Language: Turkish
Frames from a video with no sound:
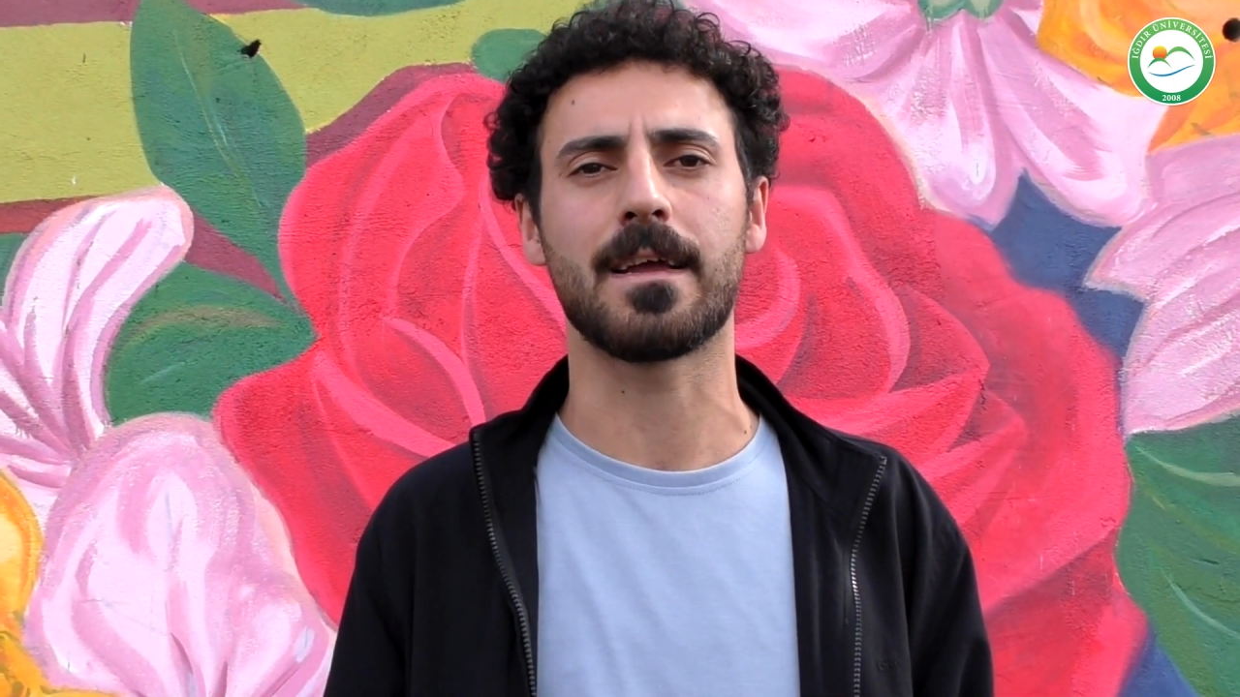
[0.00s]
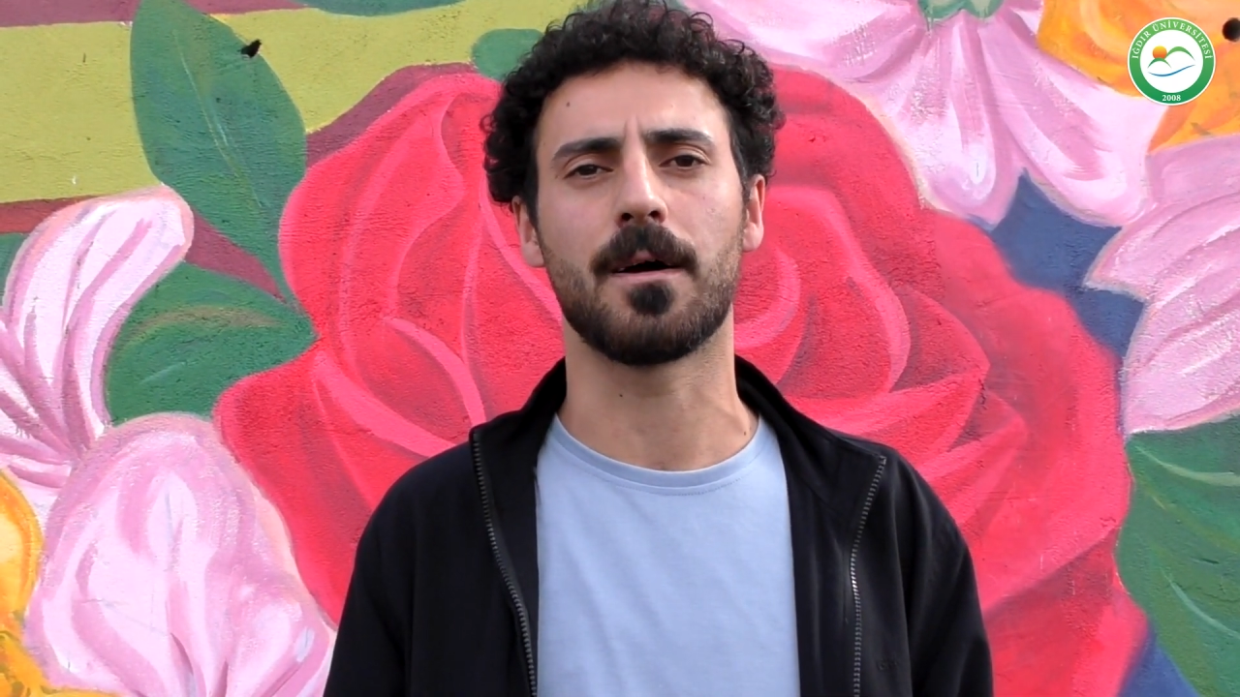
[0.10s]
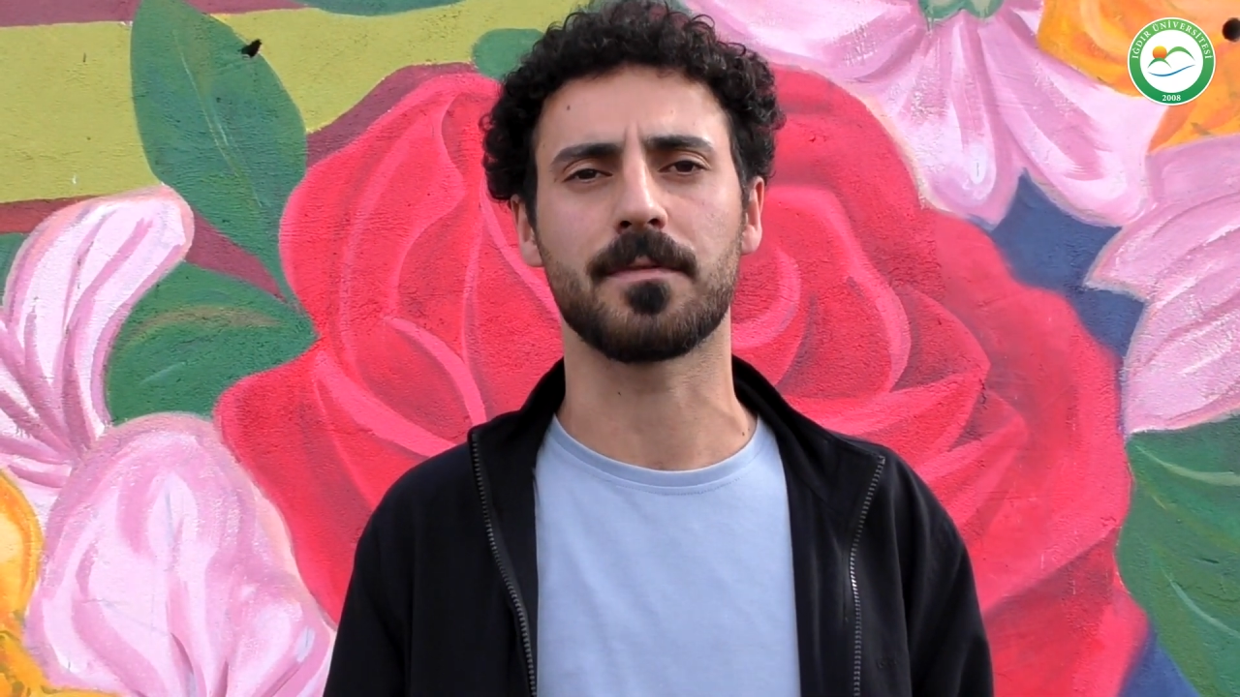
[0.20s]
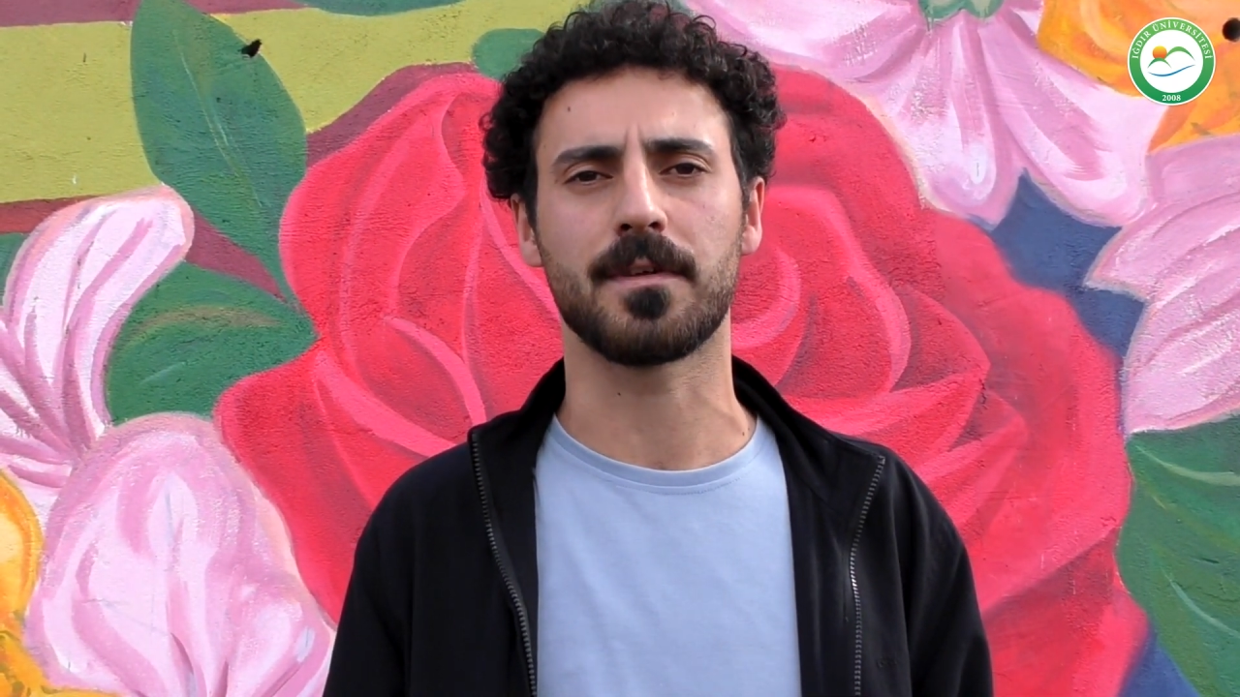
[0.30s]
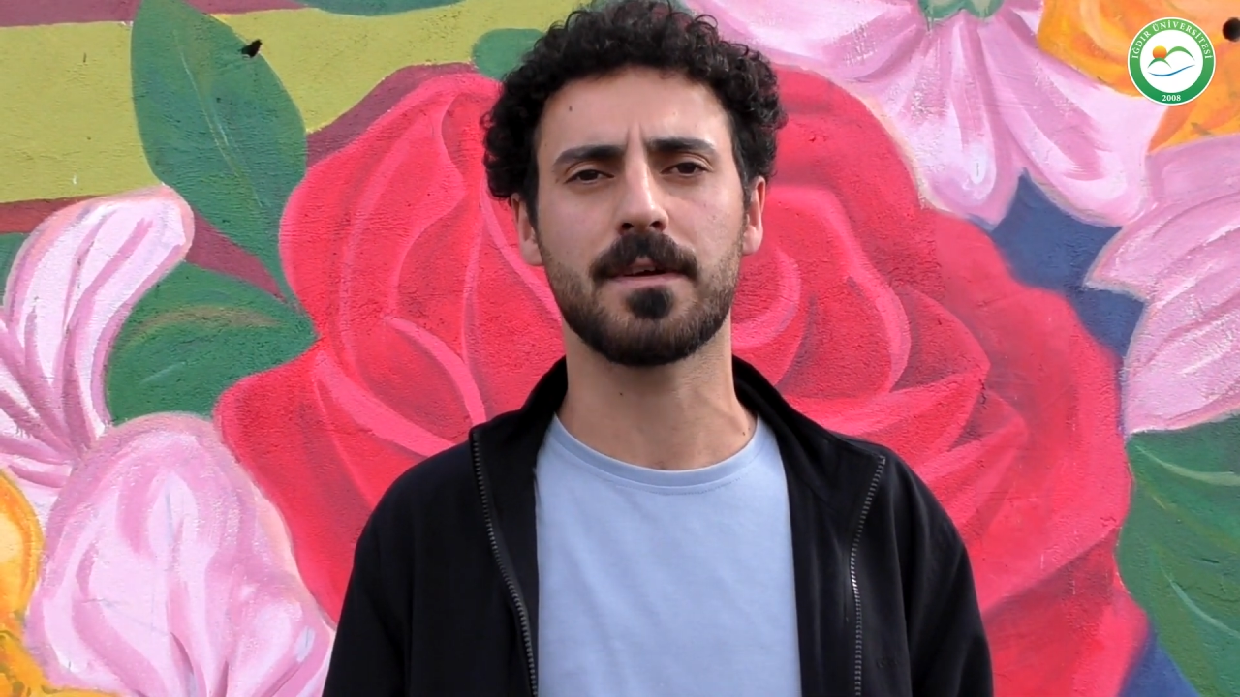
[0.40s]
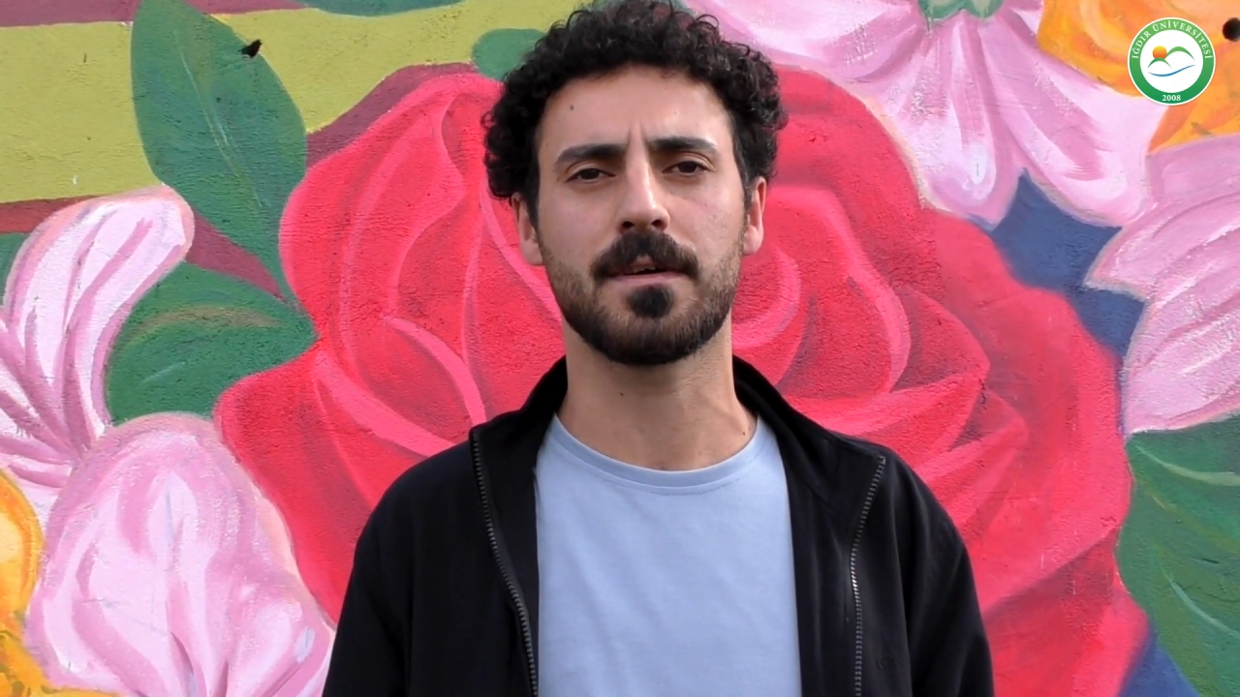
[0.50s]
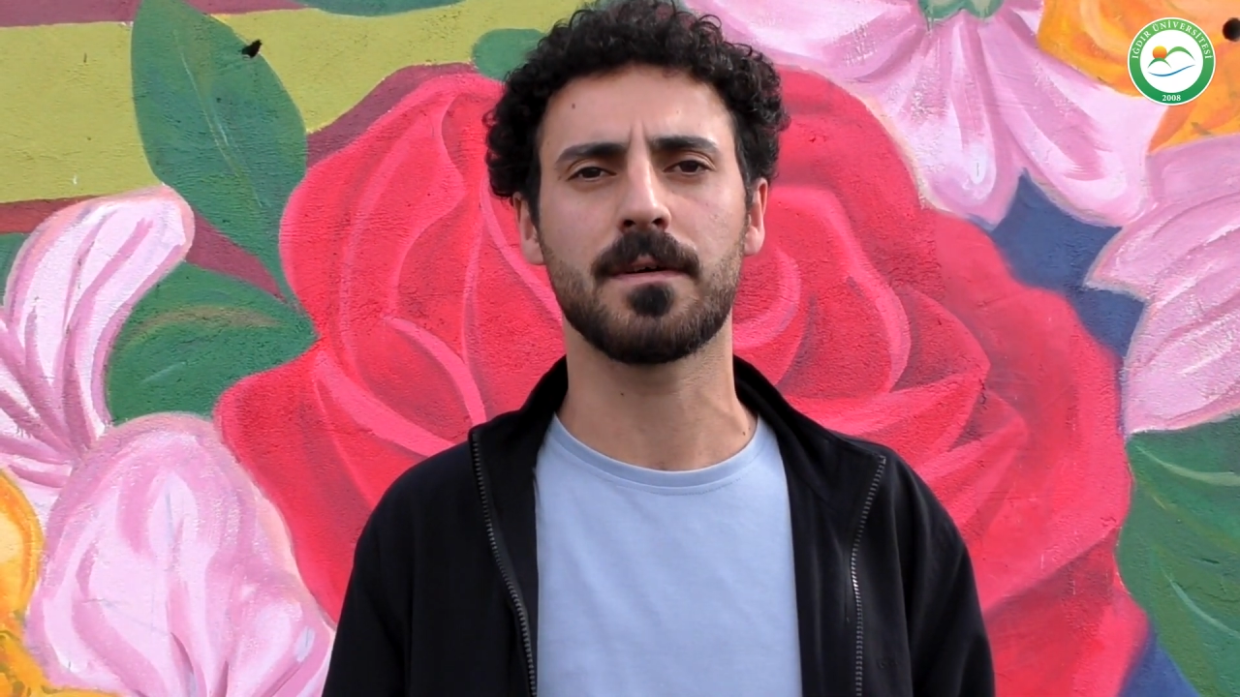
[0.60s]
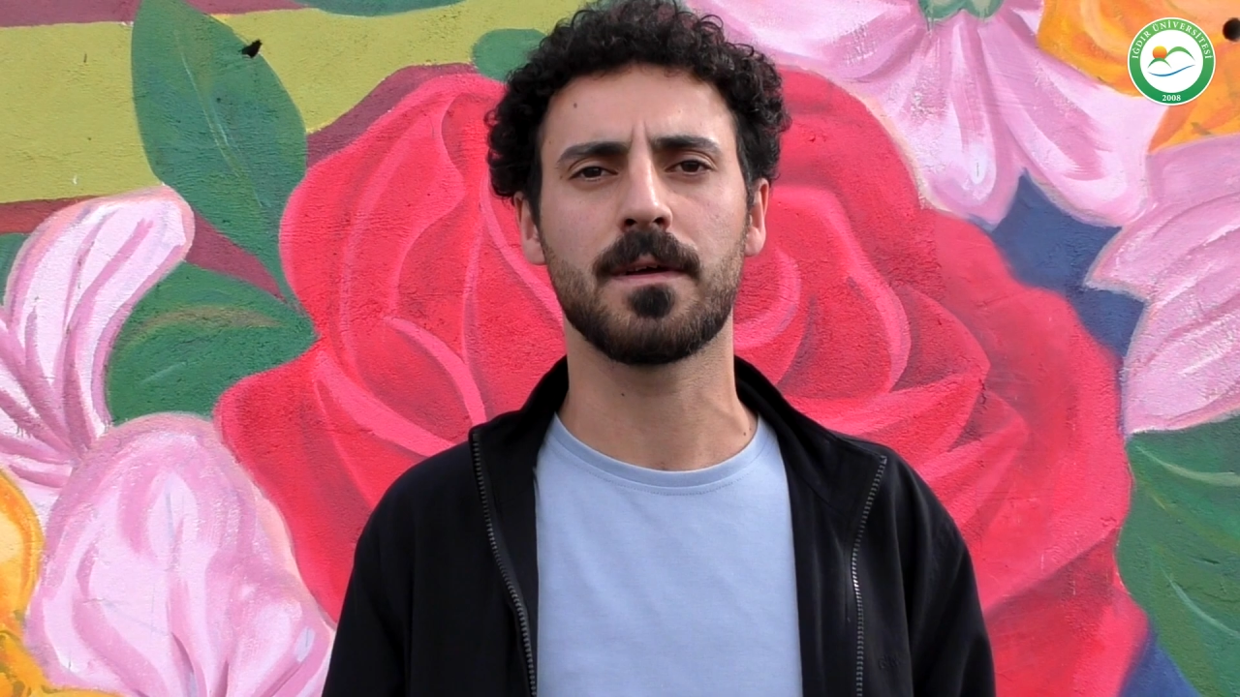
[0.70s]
yaptık.